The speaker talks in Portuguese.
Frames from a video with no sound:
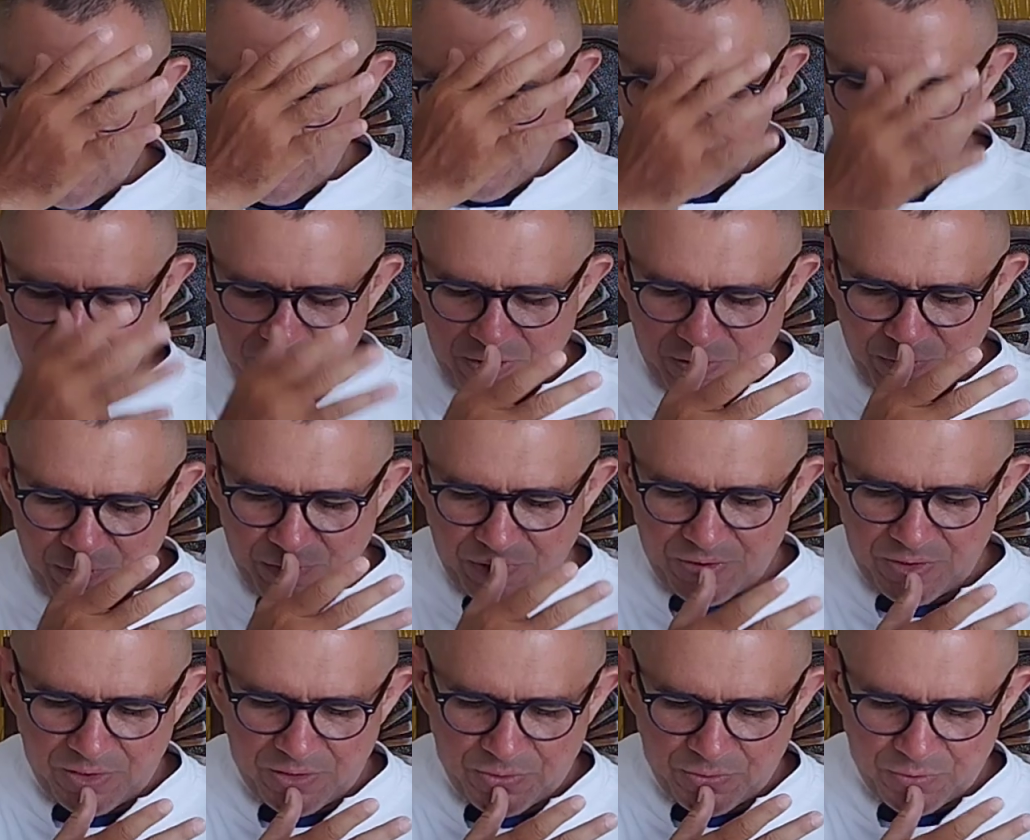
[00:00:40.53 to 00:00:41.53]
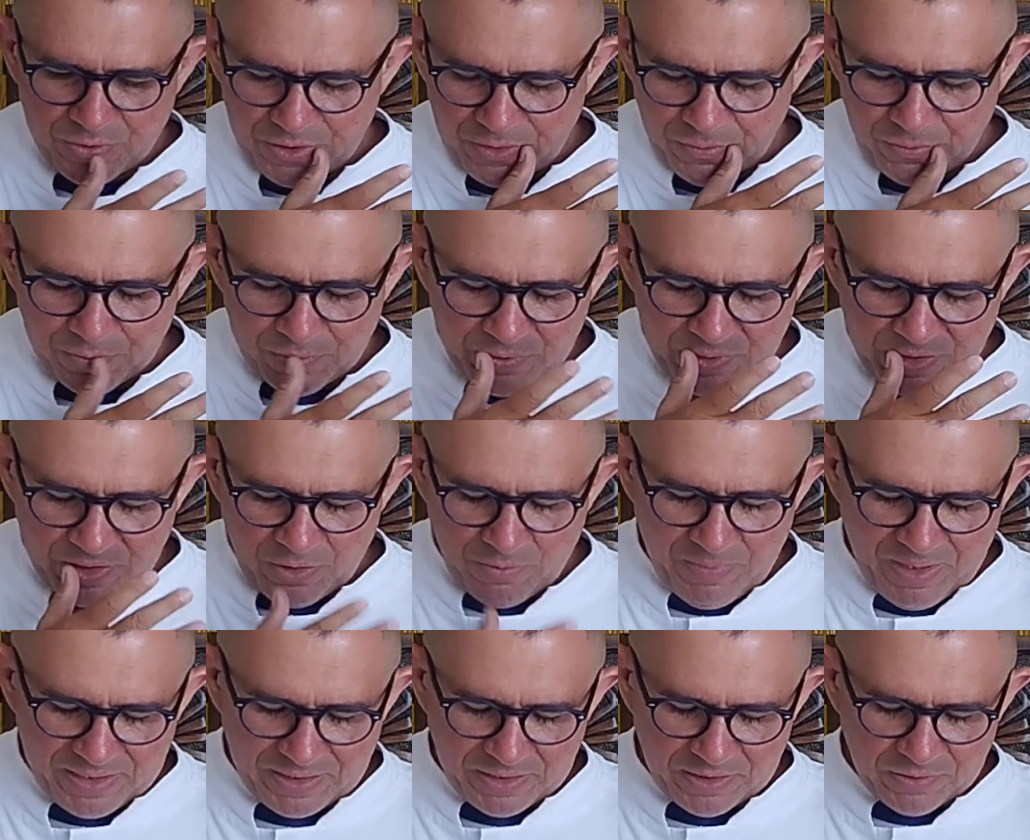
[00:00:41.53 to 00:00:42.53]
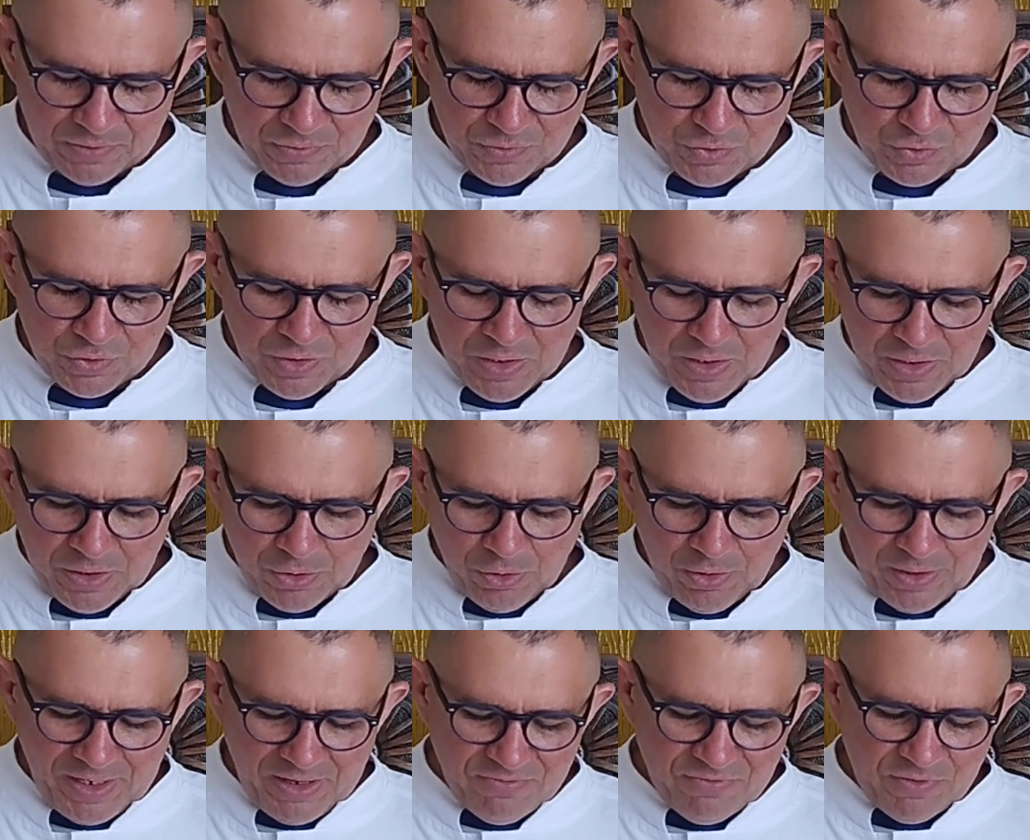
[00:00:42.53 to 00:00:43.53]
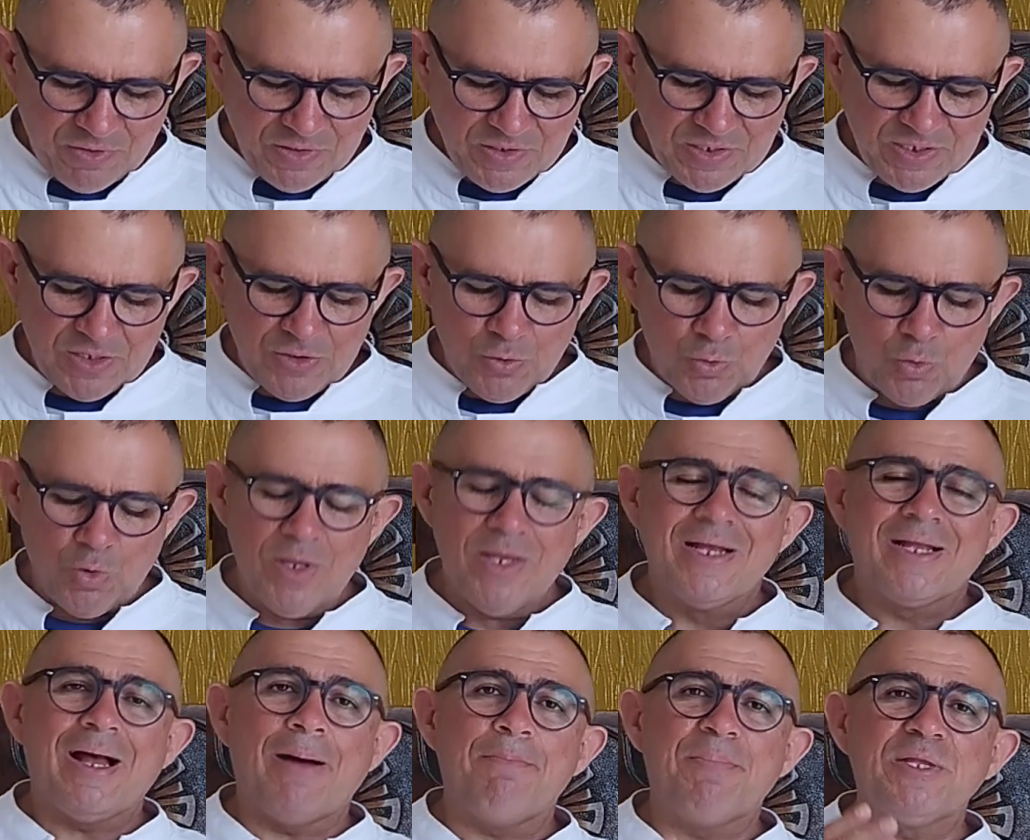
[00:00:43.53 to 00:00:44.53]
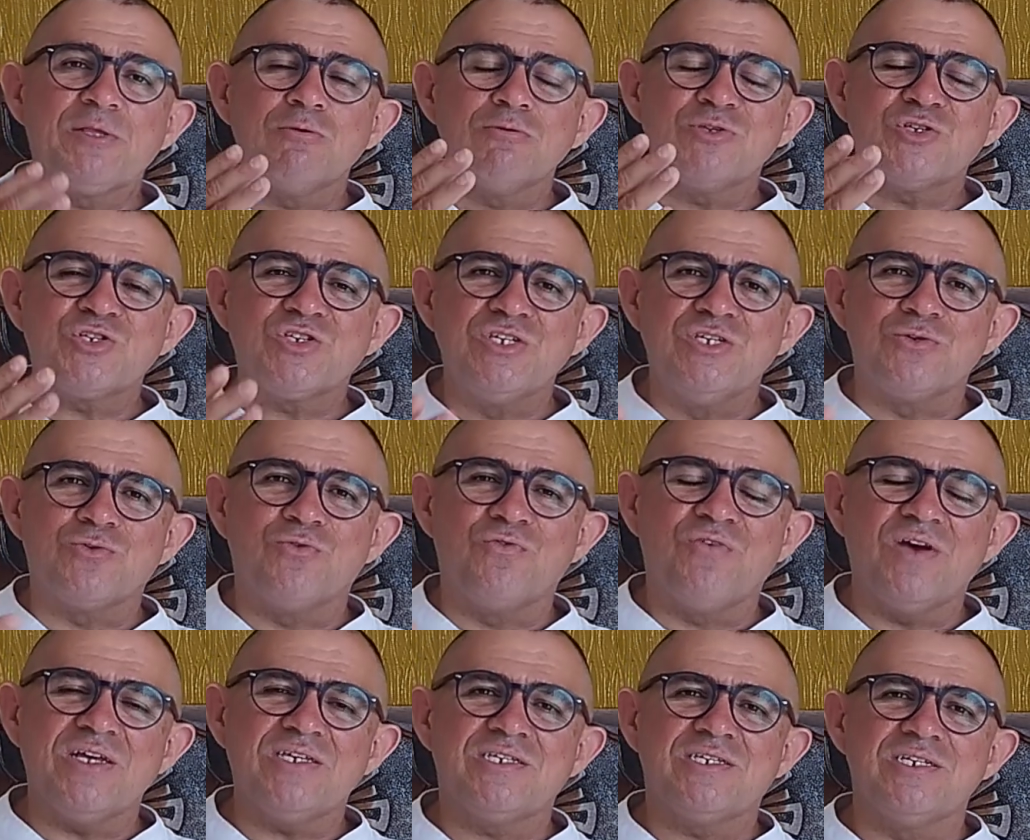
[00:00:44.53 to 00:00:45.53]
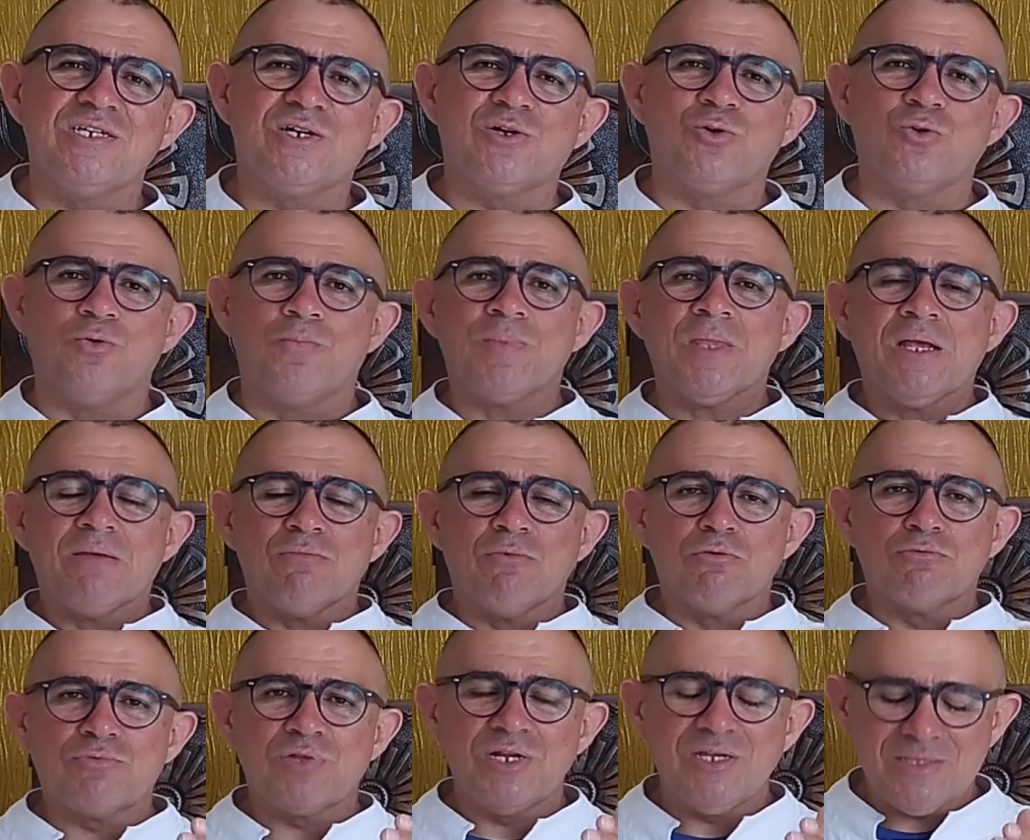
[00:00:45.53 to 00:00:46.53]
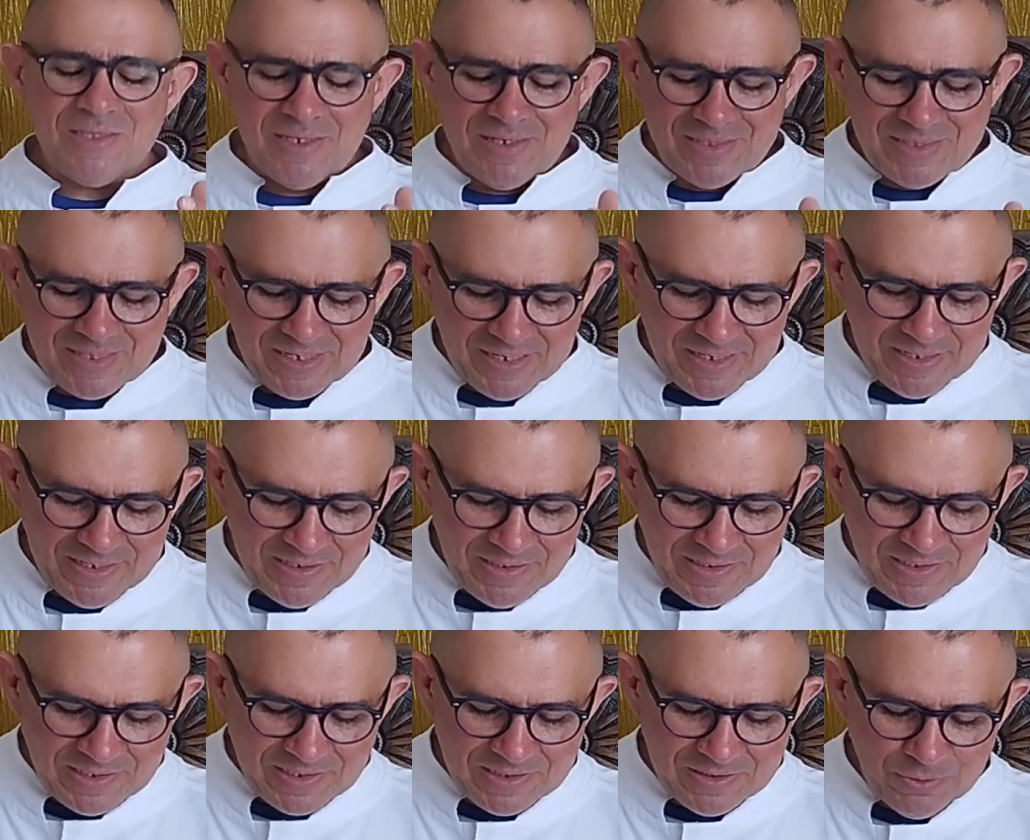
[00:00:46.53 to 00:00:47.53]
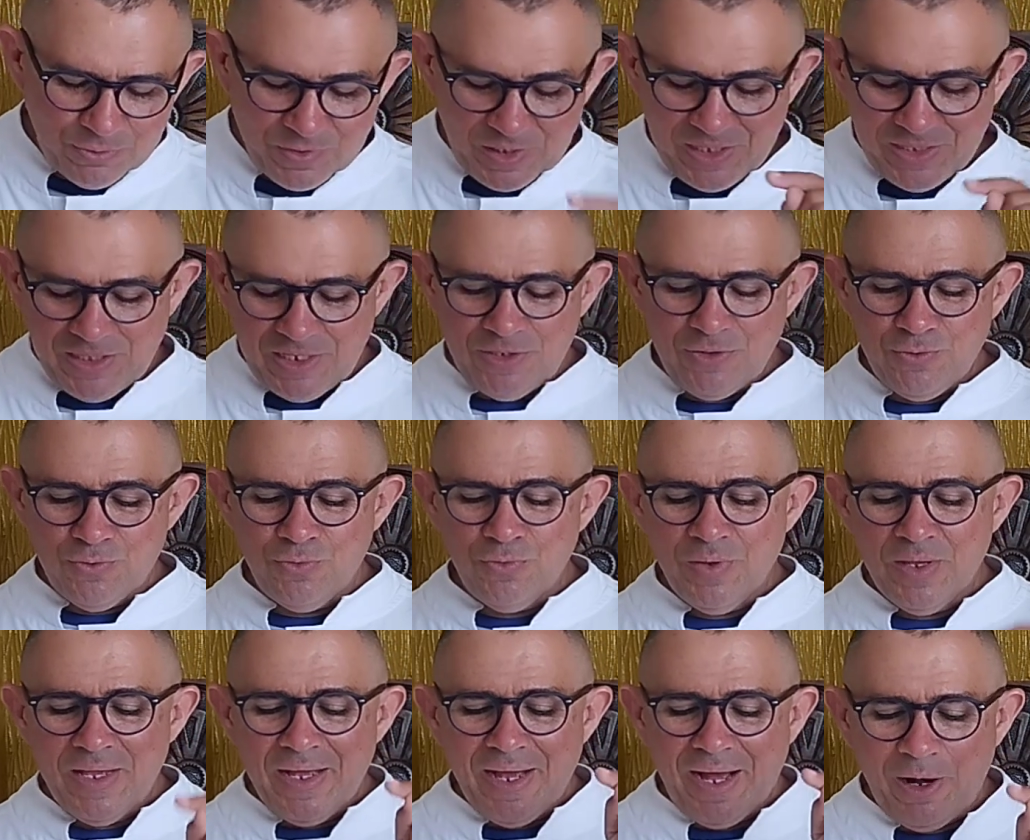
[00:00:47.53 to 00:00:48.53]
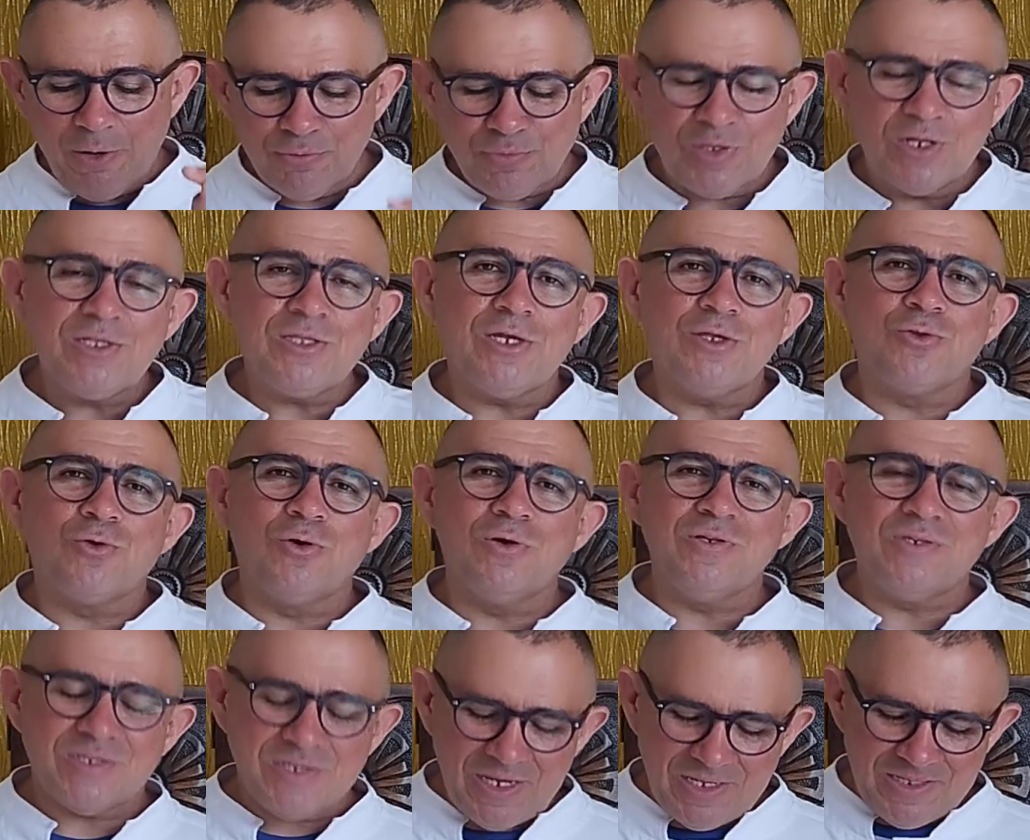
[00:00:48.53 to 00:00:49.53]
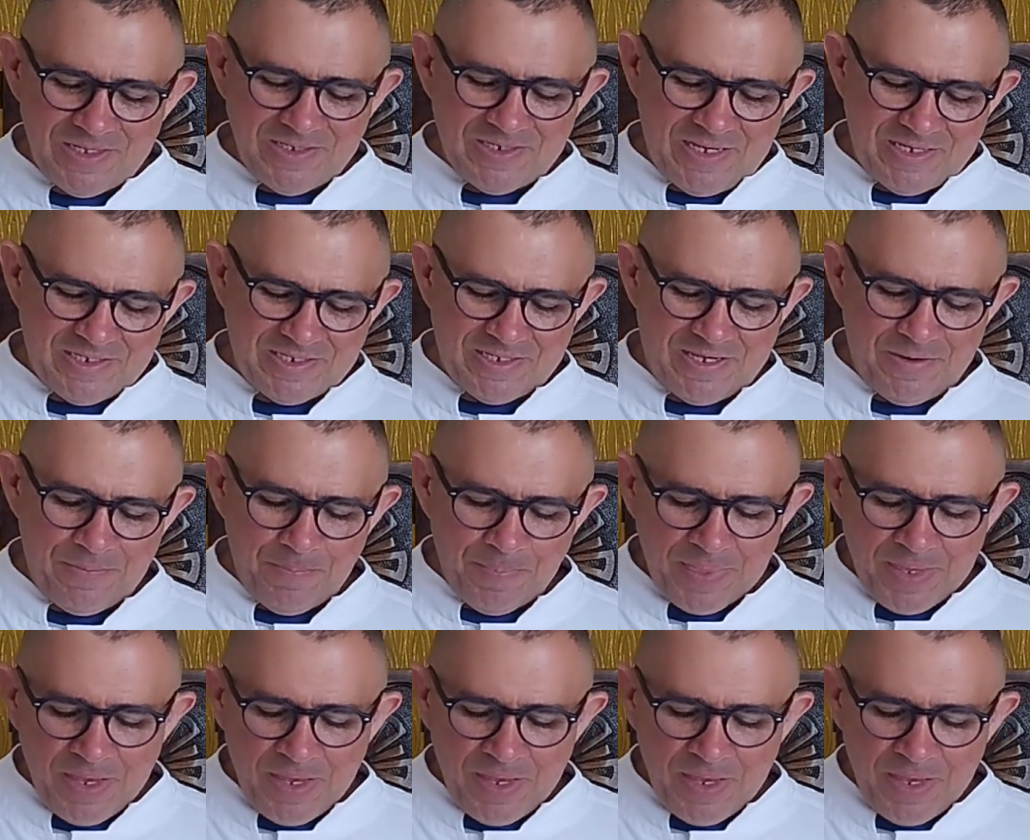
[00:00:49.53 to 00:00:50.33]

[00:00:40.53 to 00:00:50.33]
Senhor Jesus Cristo, segundo São Mateus. Glória a vós, Senhor. Capítulo 5, versículo do 33, do 31 ao 32, que diz assim: